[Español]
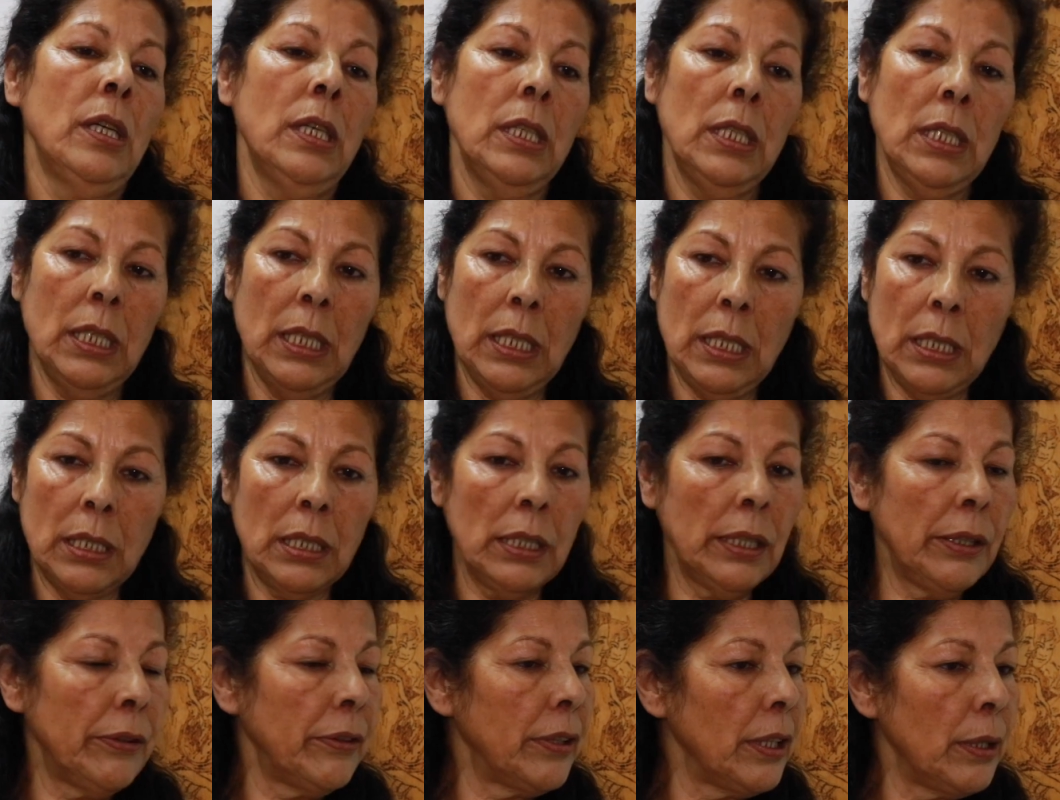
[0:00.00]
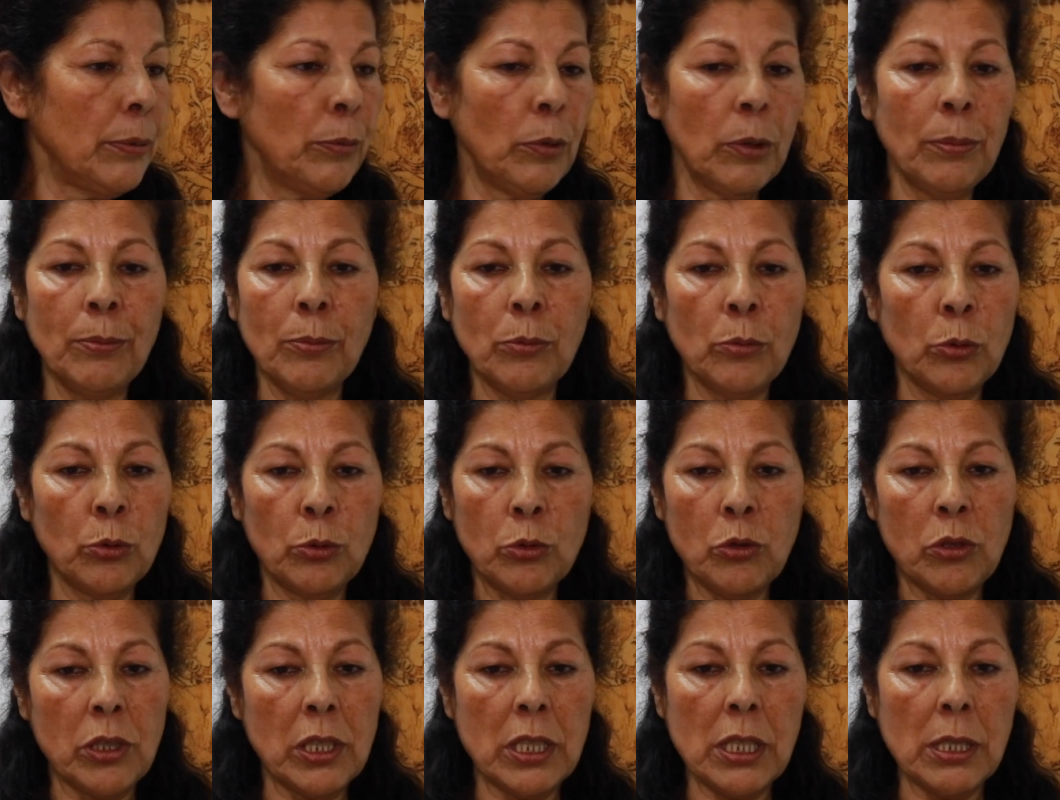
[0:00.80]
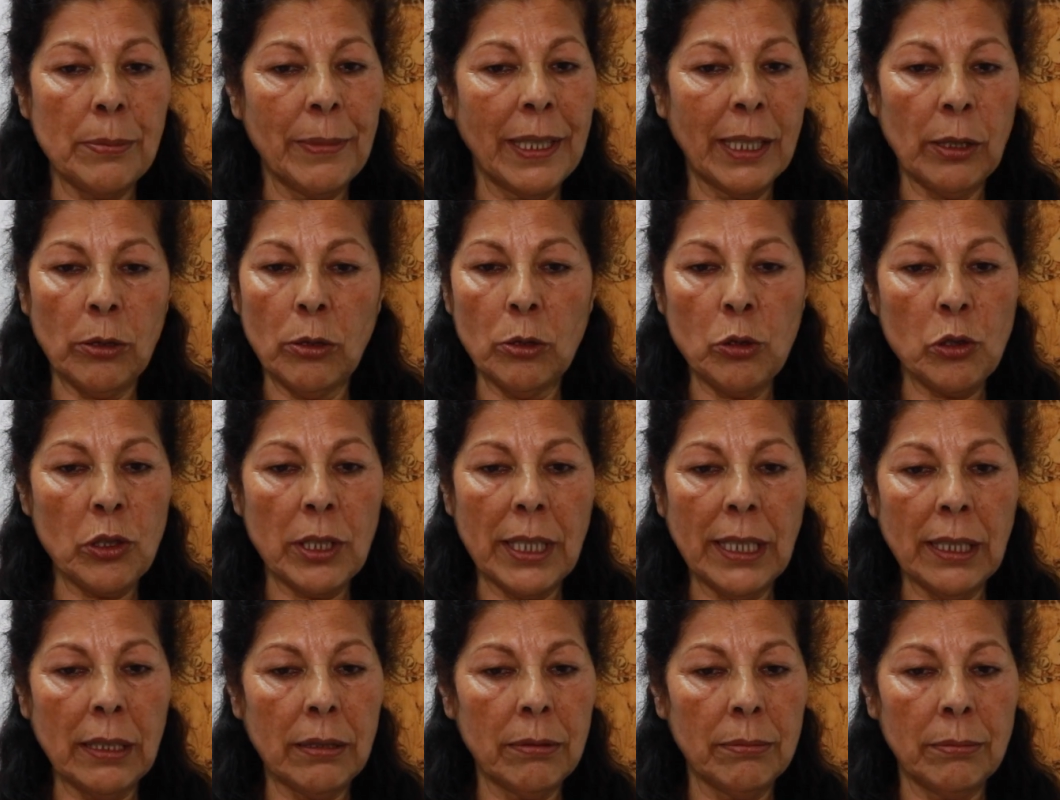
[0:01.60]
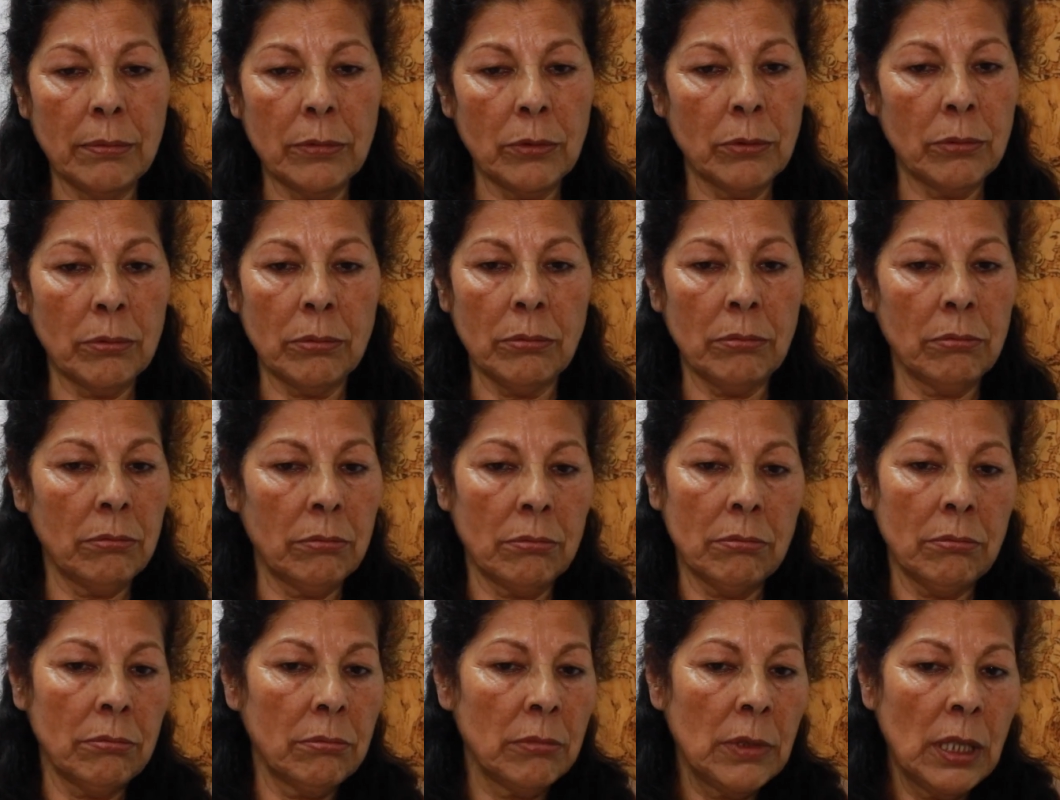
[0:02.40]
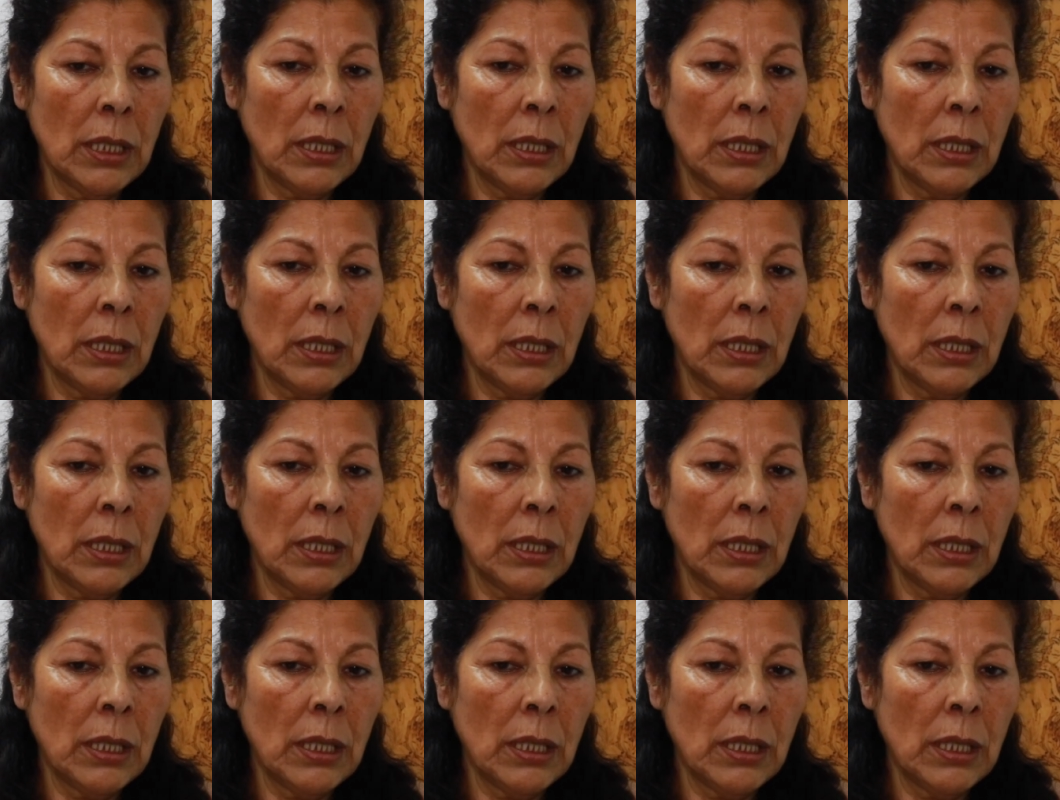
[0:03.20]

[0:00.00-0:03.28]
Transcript: eh, hicimos muchísimas cosas, como,